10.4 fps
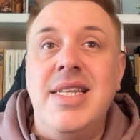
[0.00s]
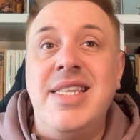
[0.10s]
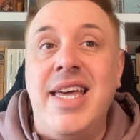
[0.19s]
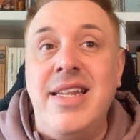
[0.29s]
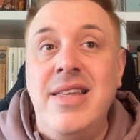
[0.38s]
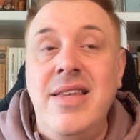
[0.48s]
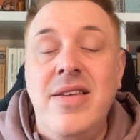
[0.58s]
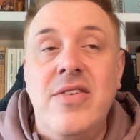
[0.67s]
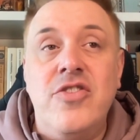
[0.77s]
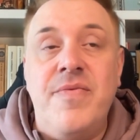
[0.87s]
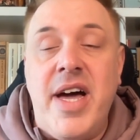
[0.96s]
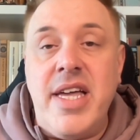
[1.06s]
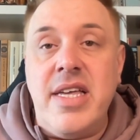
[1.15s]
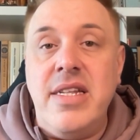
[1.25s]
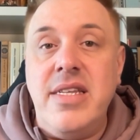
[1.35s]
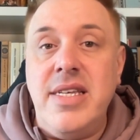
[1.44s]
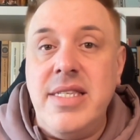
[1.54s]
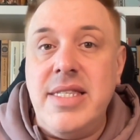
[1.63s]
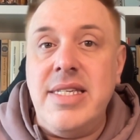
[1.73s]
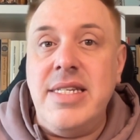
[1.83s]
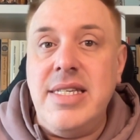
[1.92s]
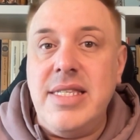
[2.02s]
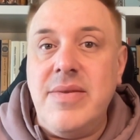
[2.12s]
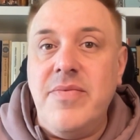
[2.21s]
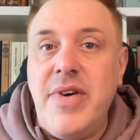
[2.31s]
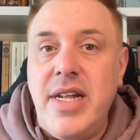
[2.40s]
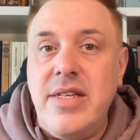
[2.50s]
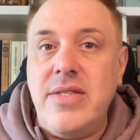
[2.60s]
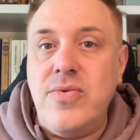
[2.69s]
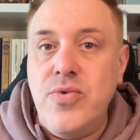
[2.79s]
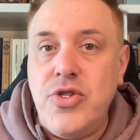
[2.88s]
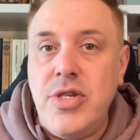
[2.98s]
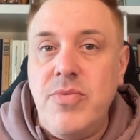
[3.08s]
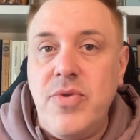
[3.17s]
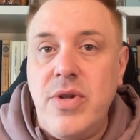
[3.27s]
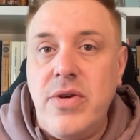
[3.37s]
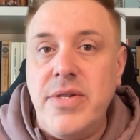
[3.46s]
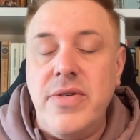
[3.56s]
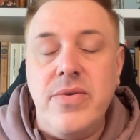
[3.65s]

denn Schweigen ist in diesem Falle Zustimmung, Leute.